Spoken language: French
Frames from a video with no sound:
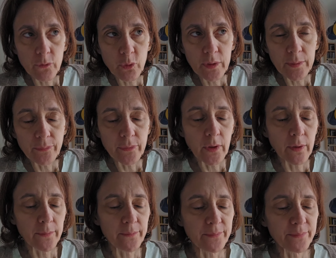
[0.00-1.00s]
oui,
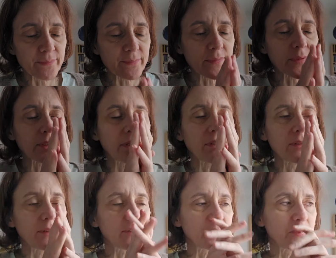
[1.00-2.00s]
euh,
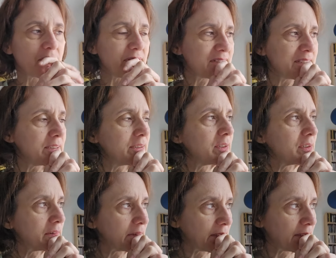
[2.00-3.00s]
c'est pas facile. De...